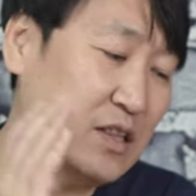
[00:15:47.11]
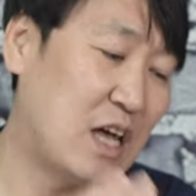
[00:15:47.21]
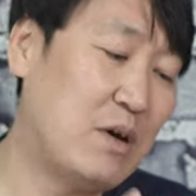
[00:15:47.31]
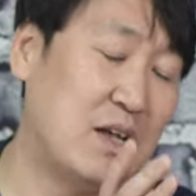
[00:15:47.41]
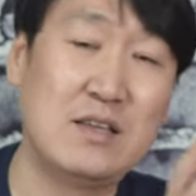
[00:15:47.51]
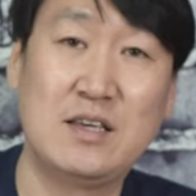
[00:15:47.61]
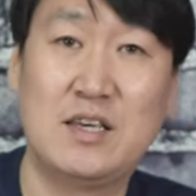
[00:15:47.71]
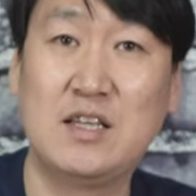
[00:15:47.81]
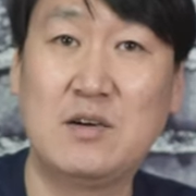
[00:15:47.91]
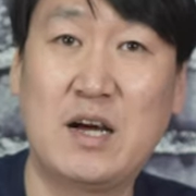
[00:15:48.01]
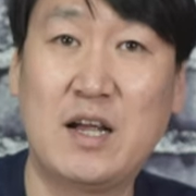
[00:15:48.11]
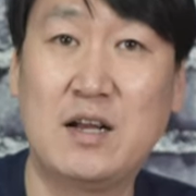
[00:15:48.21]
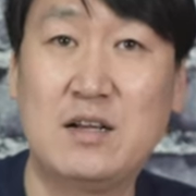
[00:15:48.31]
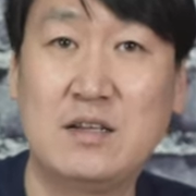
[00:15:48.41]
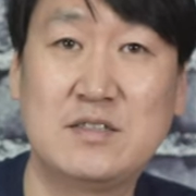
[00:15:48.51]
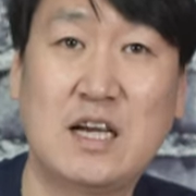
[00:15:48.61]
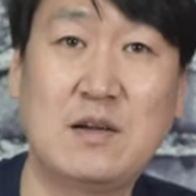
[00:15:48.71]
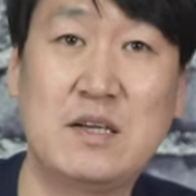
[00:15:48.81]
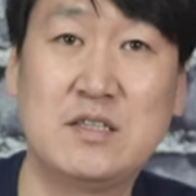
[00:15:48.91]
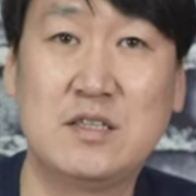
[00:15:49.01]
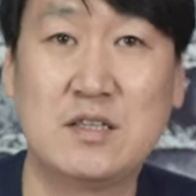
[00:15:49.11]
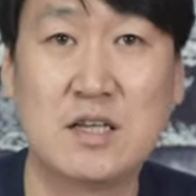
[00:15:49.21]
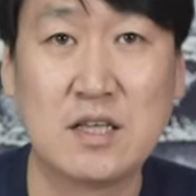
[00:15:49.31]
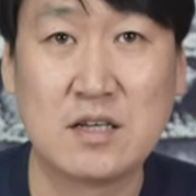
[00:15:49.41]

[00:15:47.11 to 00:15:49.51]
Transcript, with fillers: 다만 이너바렐 짧아진